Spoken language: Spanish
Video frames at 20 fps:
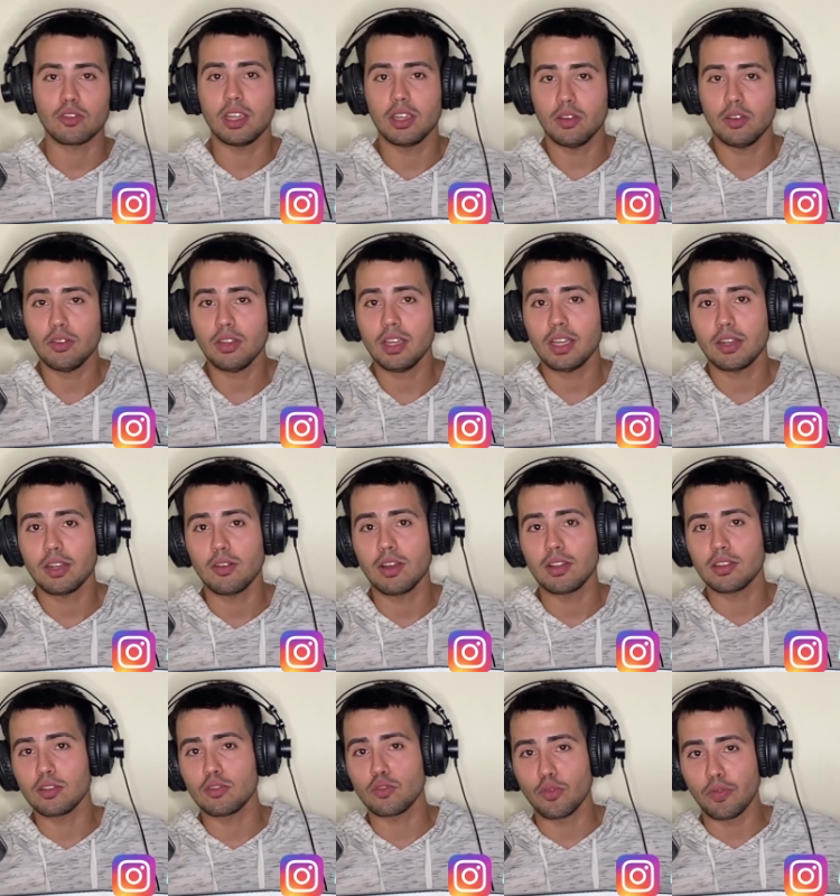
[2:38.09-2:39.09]
hay cosas que nos
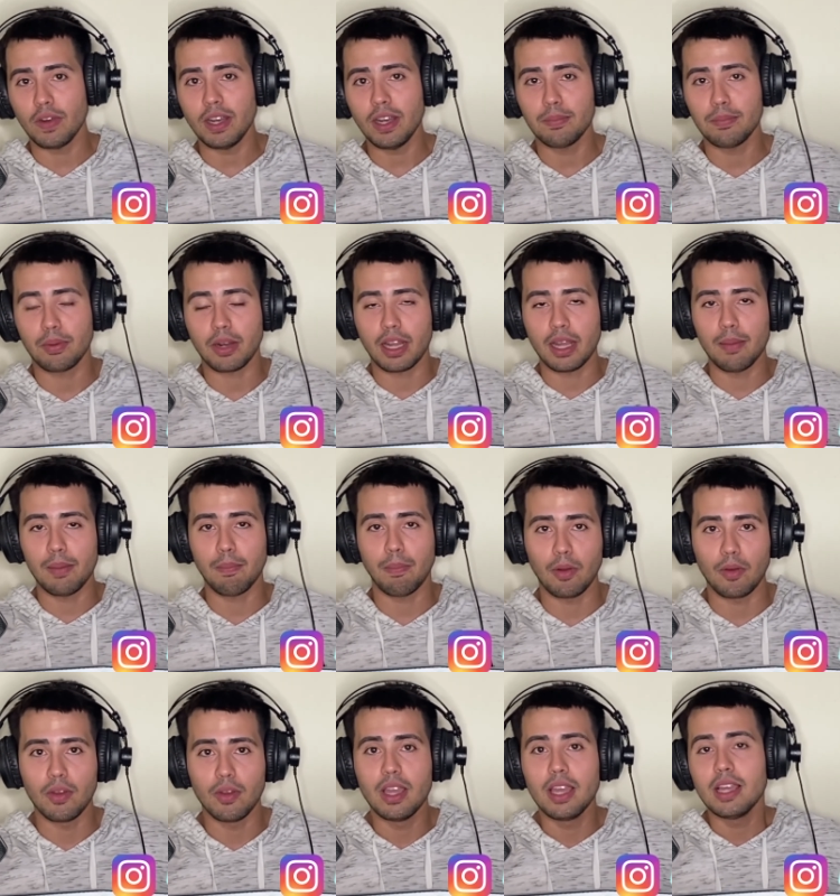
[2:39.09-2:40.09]
hacen sufrir, por
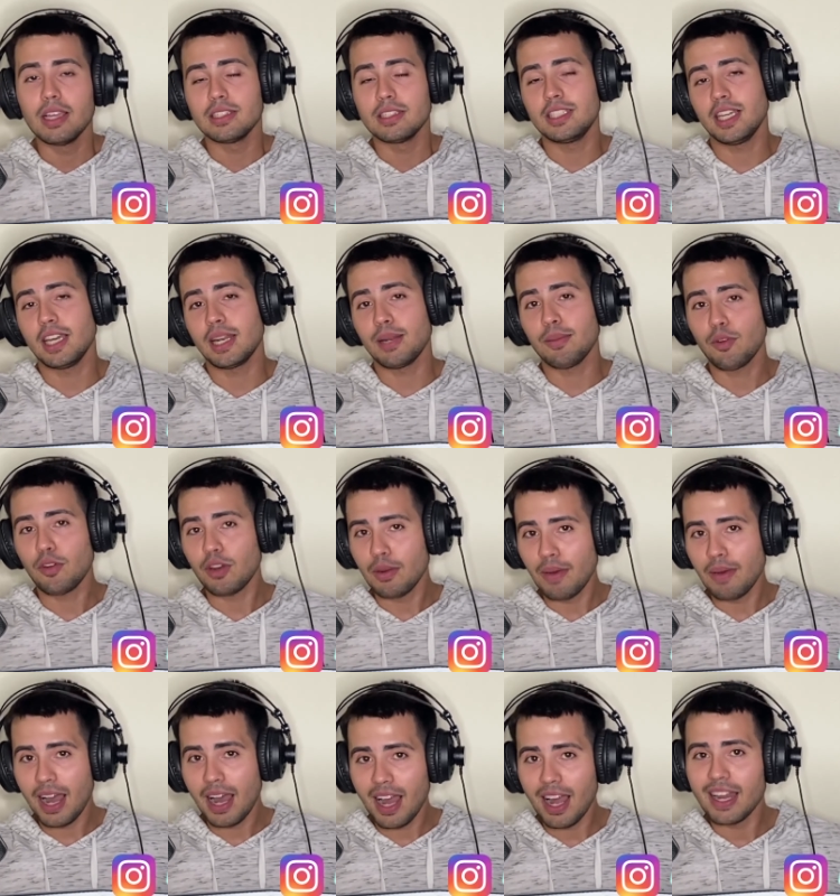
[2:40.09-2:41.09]
ejemplo, si queremos
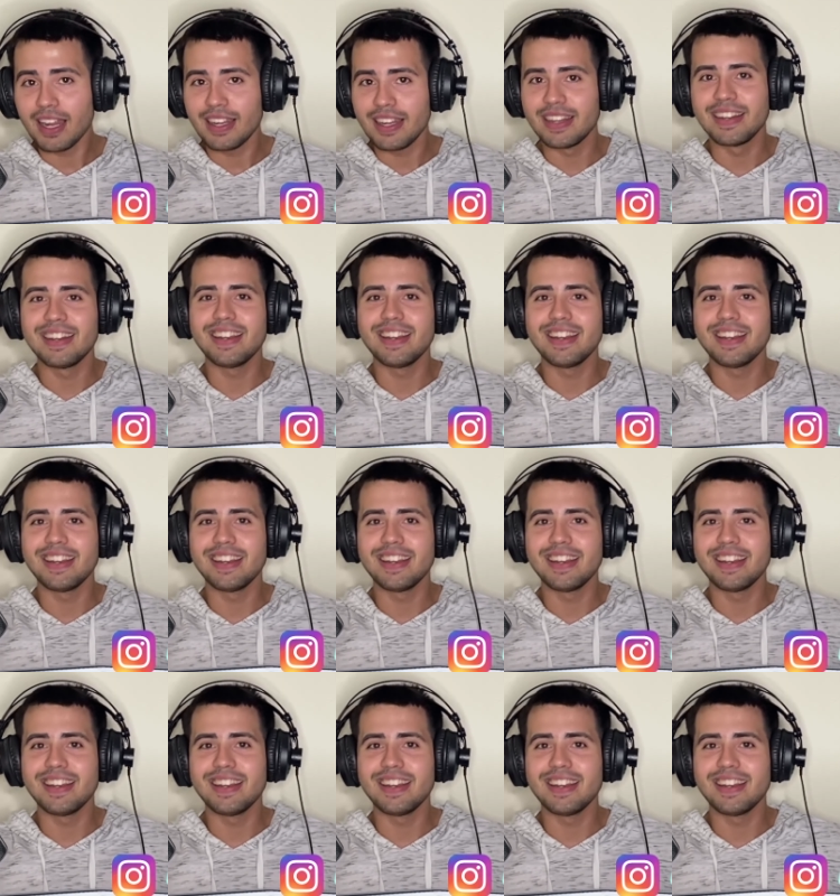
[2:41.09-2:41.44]
rebajar